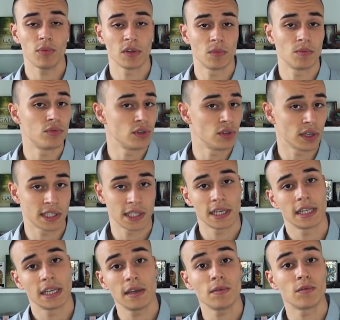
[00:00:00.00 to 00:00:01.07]
pendant plusieurs
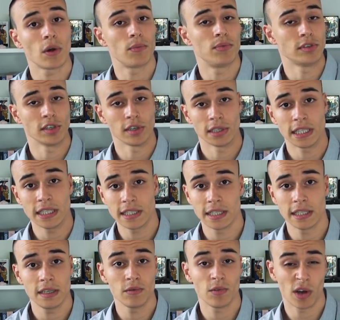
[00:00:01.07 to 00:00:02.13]
années, voire plusieurs
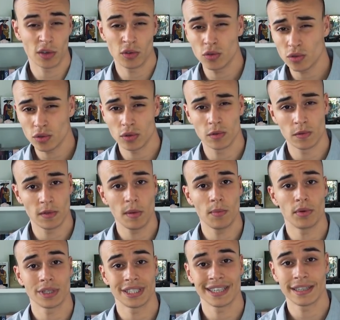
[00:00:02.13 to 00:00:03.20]
décennies, voire toute une vie
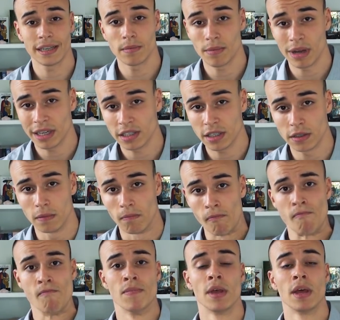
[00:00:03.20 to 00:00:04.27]
pour certaines personnes.
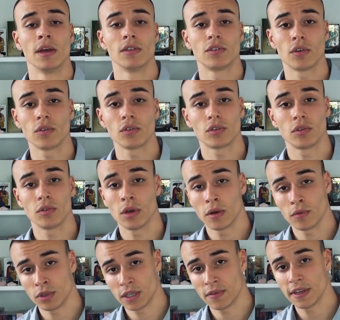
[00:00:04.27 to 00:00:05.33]
Tant que
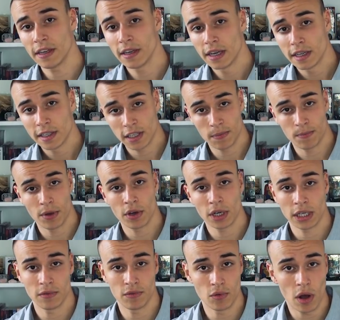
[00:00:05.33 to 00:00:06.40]
vous avez ces
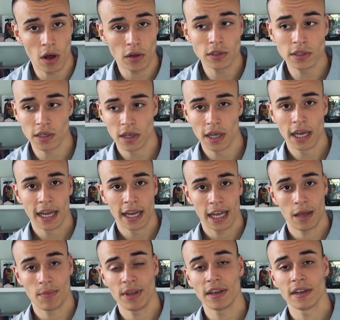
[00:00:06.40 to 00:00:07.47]
peurs qui vous hantent,
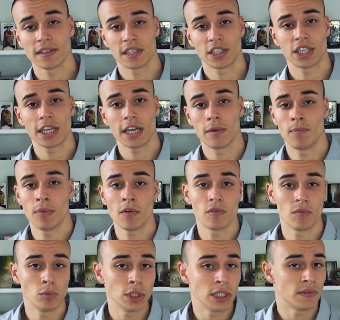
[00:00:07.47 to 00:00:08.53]
eh bien, sachez qu'elles peuvent
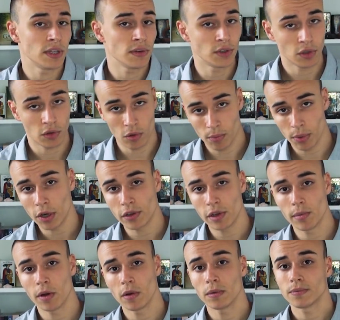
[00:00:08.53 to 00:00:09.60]
modifier votre
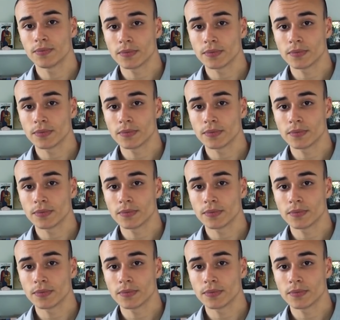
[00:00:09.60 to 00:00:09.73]
comportement.